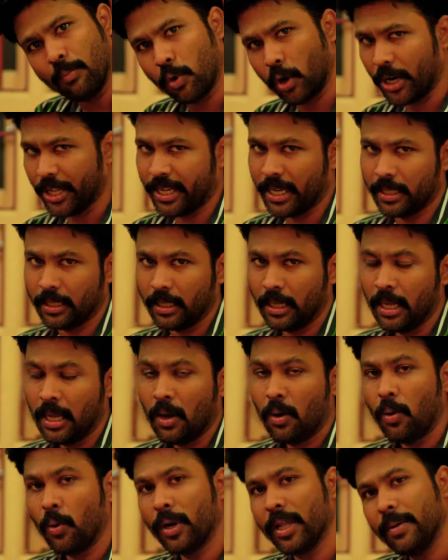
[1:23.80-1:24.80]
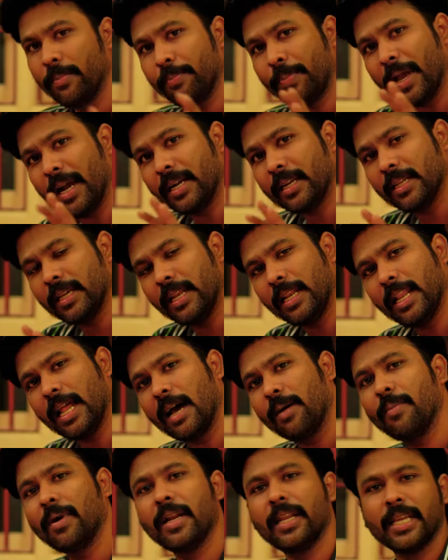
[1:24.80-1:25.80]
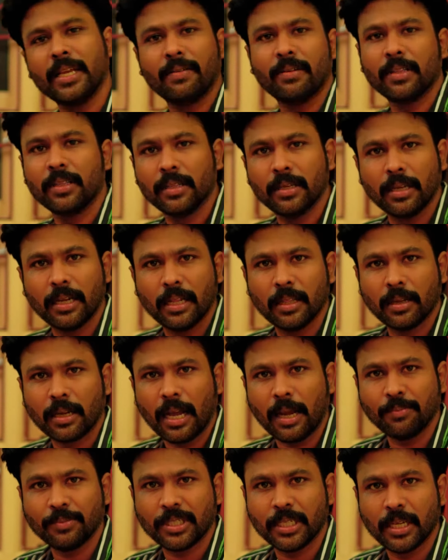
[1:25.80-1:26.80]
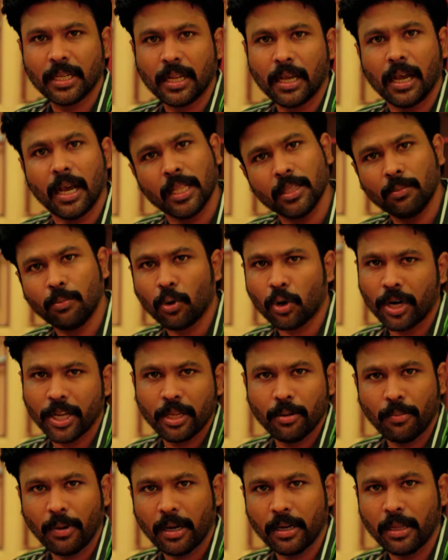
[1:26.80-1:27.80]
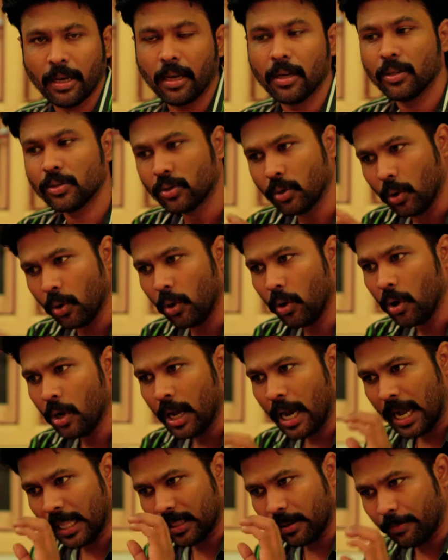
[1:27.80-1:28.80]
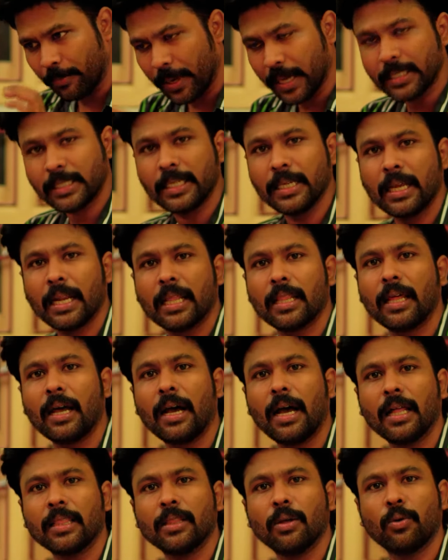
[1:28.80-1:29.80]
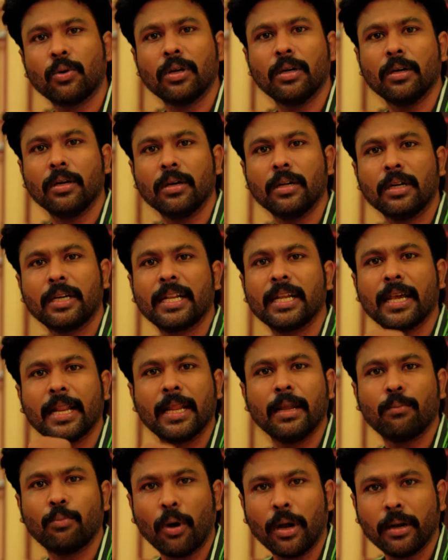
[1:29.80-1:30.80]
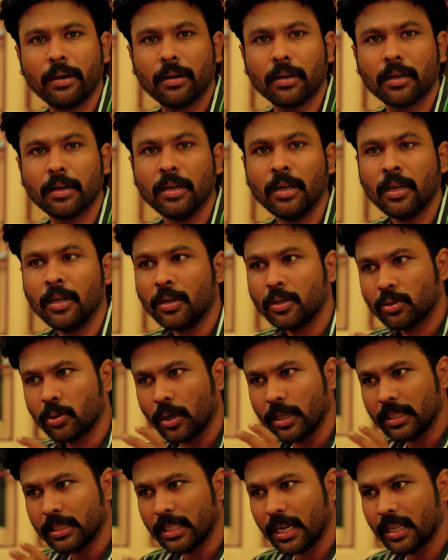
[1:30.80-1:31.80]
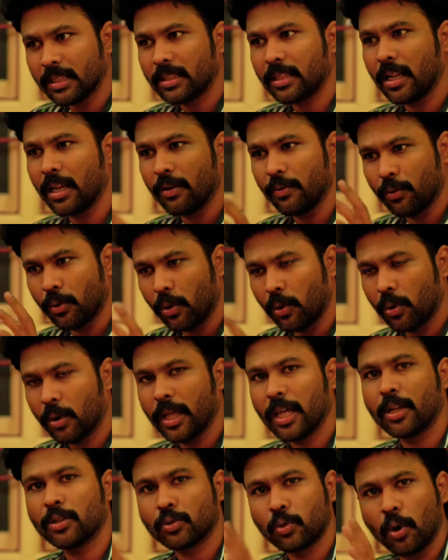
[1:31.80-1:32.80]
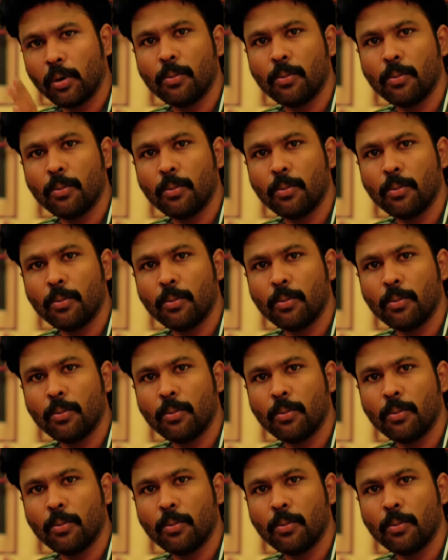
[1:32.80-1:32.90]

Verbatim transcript: போர் அடிக்காது ஒரு இம்பேக்ட் இல்லாமல் நீங்கள் வந்து அதை காமிச்சிங்கன்னா அது போர் அடிக்குமா இல்லையா ஸோ அந்த பேசிங்கில் தான் அந்த ஒரு ட்ரிகரிங் பாயிண்ட் இருக்குது ஸோ இந்த இடத்துல இவ்வளோ நேரம் ஸ்லோ